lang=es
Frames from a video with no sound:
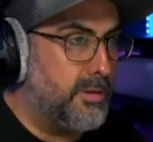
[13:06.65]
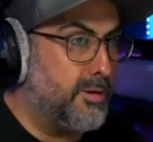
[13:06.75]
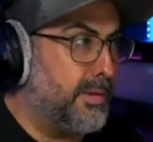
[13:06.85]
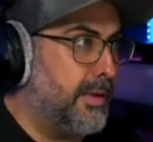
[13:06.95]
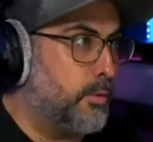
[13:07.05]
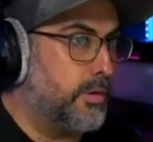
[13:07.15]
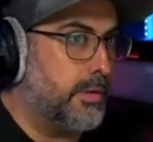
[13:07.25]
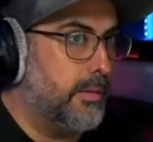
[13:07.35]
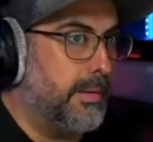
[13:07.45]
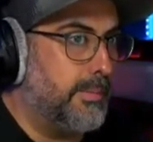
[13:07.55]
pero me
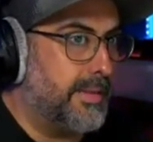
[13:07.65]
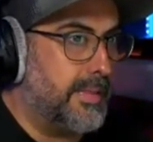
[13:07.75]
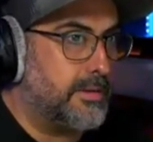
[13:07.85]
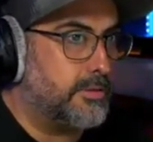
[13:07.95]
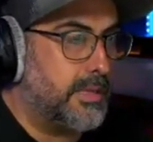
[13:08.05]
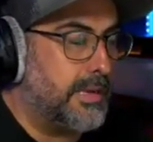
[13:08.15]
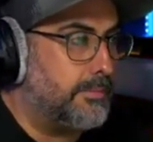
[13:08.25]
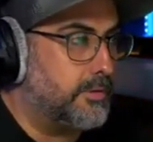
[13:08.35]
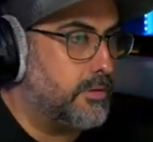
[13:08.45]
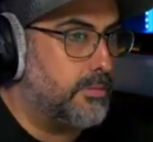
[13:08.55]
acuerdo que el primer día nos
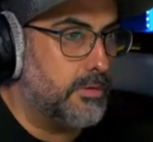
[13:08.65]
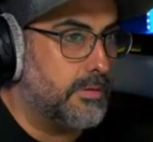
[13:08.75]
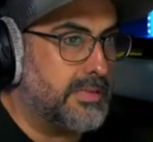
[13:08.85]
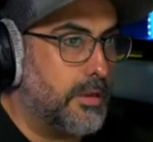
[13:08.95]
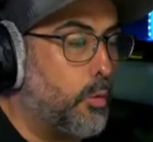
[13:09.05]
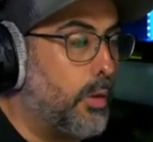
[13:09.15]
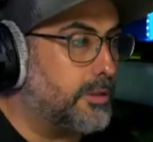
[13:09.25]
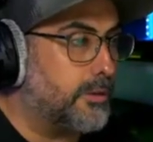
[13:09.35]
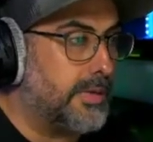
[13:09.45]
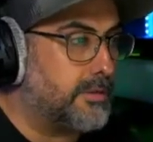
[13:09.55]
tiramos como, yo que sé,
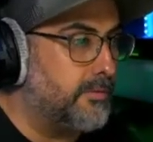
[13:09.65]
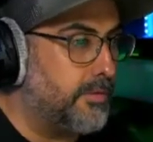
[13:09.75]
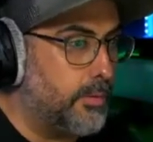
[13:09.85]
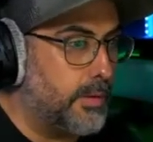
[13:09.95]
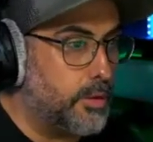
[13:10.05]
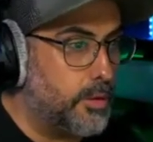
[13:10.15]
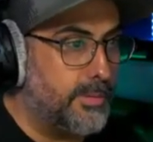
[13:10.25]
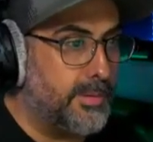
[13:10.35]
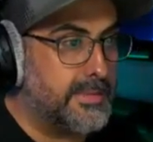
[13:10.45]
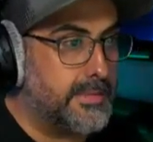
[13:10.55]
cuatro horas configurando el
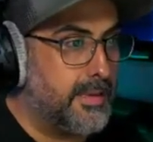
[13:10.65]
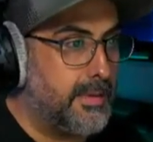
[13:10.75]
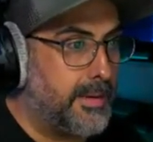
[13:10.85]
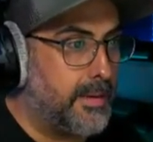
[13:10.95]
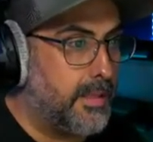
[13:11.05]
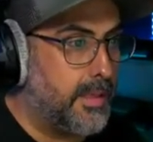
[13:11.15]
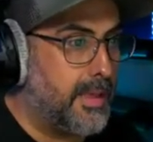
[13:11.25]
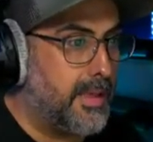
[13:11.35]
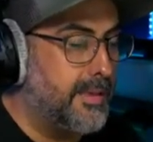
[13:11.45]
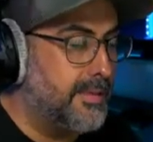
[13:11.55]
OBS que
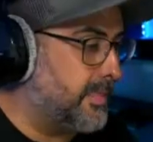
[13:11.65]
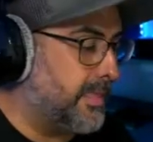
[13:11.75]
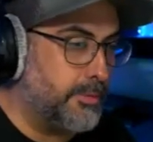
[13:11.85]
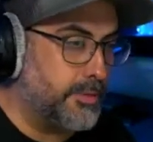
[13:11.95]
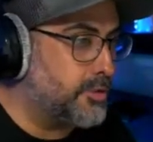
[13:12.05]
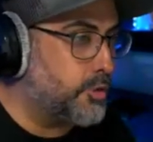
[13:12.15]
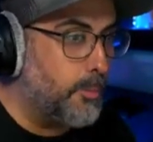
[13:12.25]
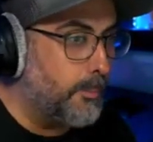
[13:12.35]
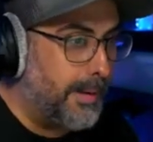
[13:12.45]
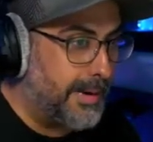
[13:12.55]
parecía, decíamos, esto es
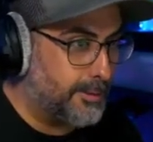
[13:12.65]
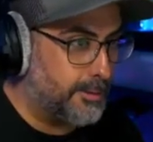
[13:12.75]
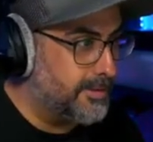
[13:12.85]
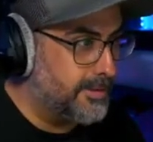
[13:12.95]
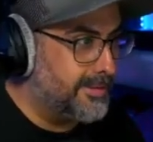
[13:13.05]
un parto.